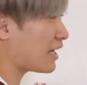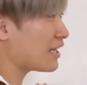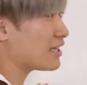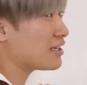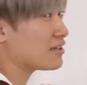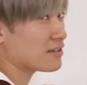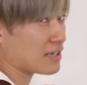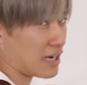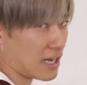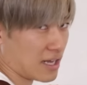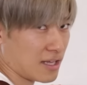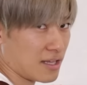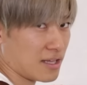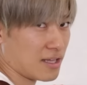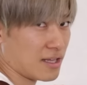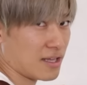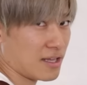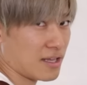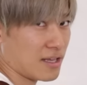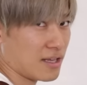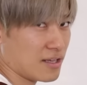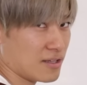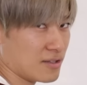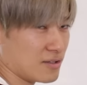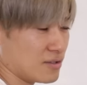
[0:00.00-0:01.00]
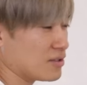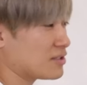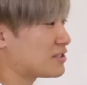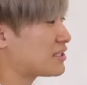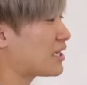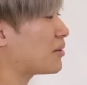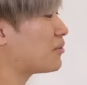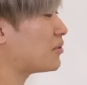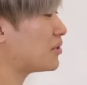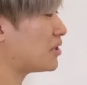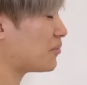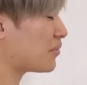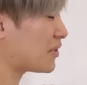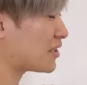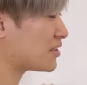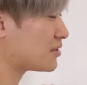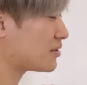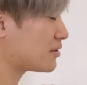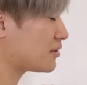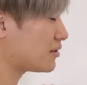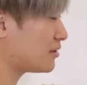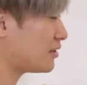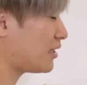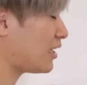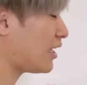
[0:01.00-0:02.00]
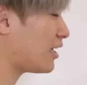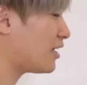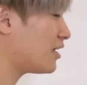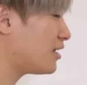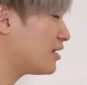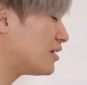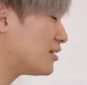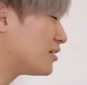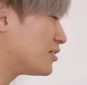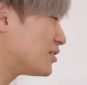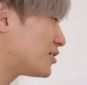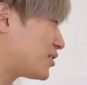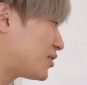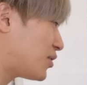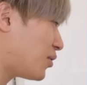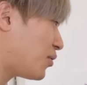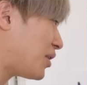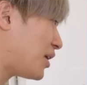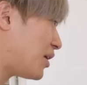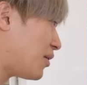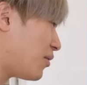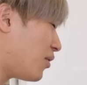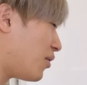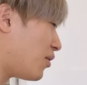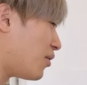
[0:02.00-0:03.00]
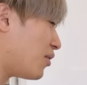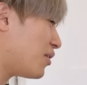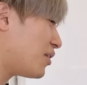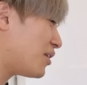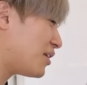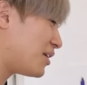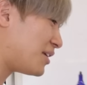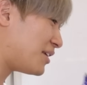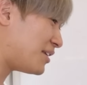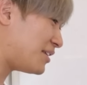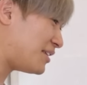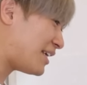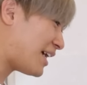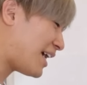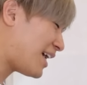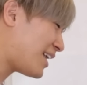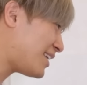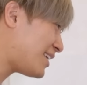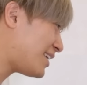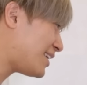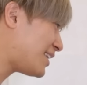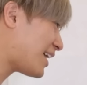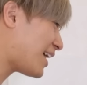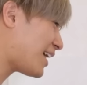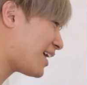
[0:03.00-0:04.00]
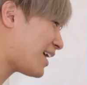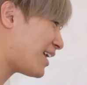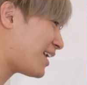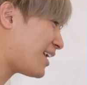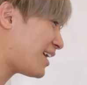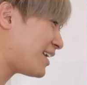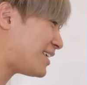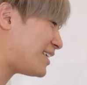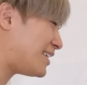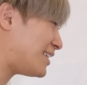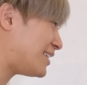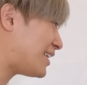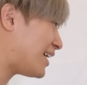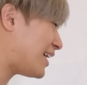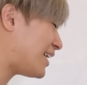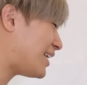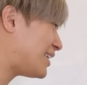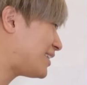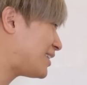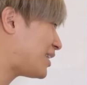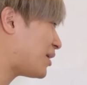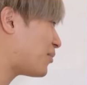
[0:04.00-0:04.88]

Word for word: 回ぐらい揺さぶりますでそれをやりながら左